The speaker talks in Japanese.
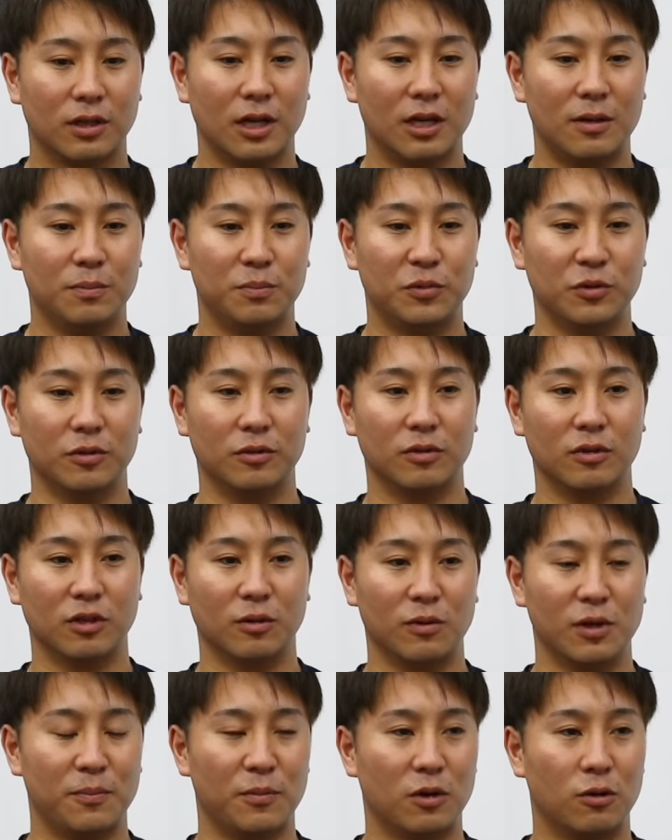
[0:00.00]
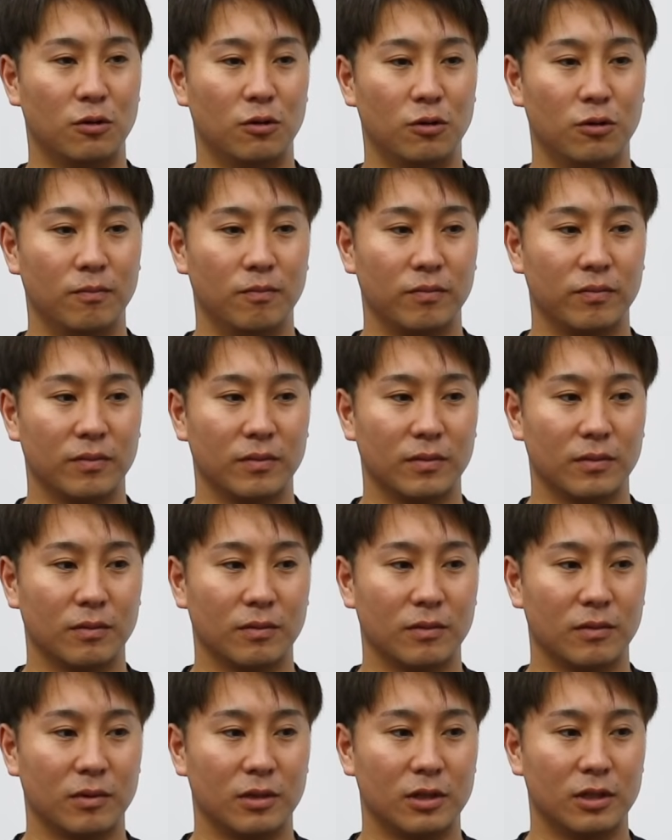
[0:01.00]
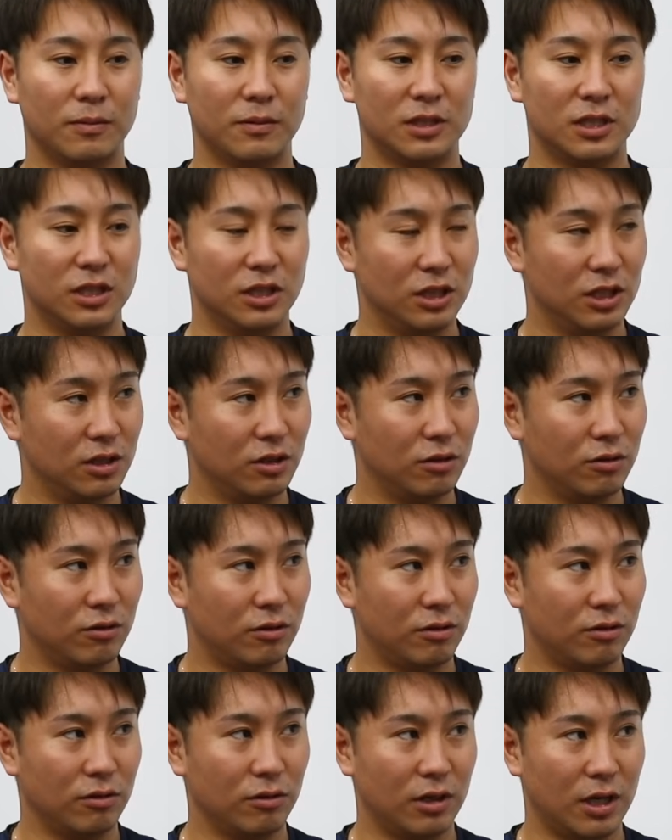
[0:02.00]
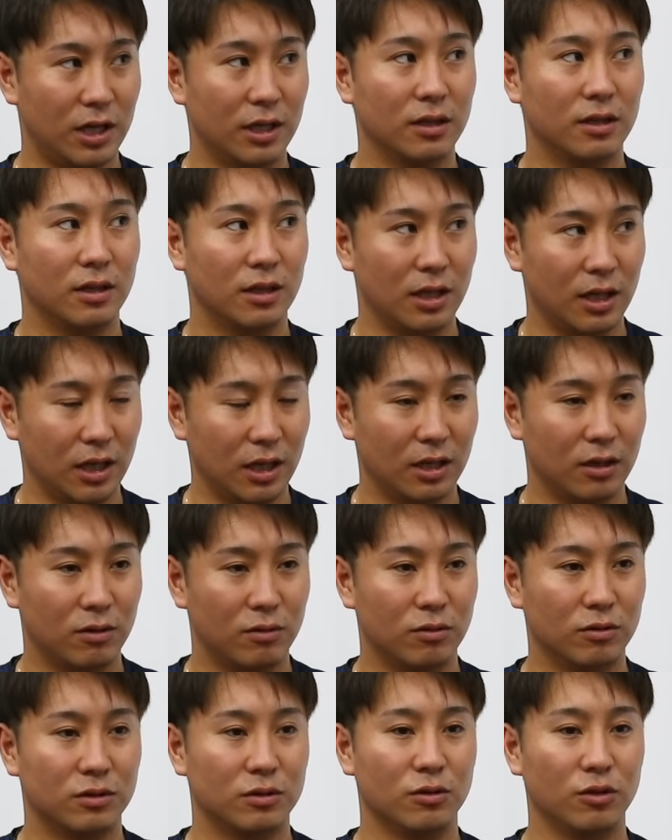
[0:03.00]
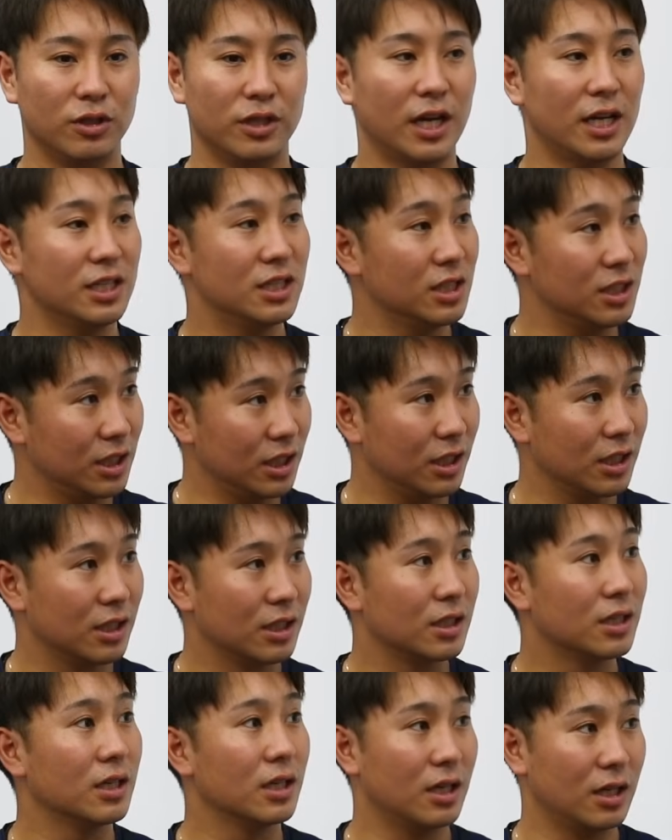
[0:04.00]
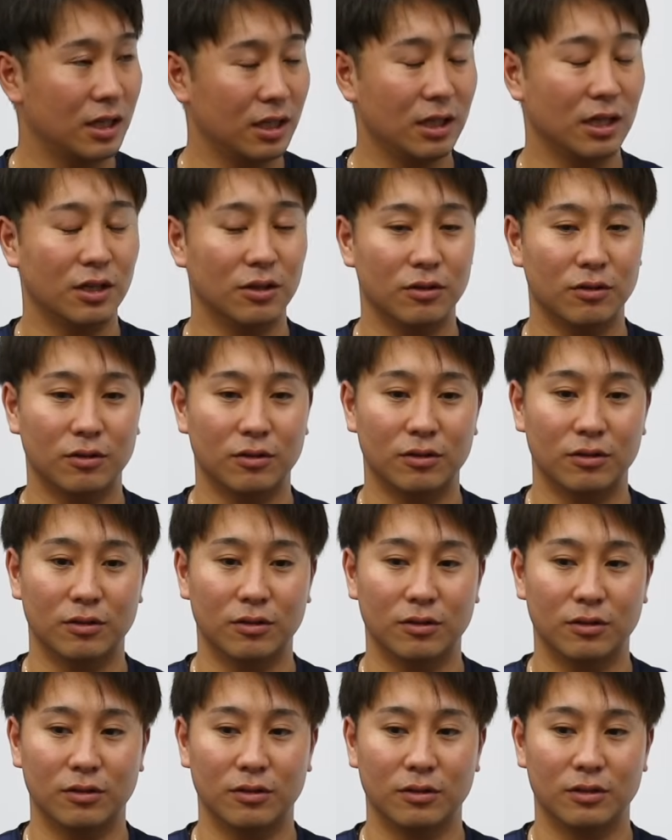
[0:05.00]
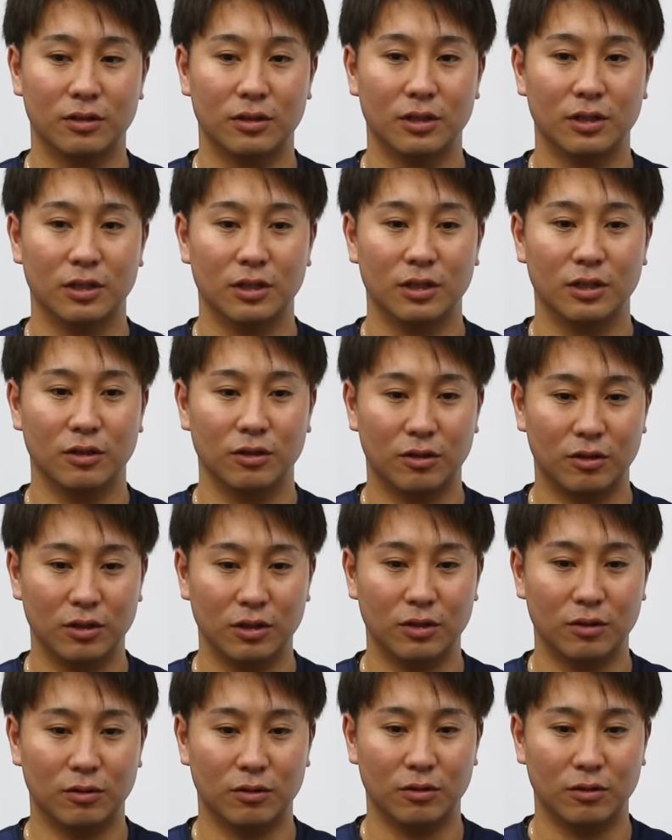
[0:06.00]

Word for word: キャンプの時もやっぱこうやっぱ新人っていうのがあってこうすごい大事に、うん、はいあのー、ゆっくりと